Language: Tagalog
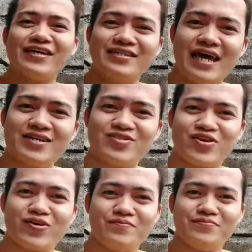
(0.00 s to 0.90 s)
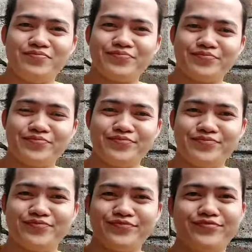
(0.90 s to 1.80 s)
Okay, next song.
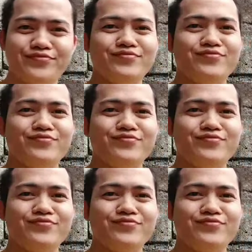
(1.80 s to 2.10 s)
Okay.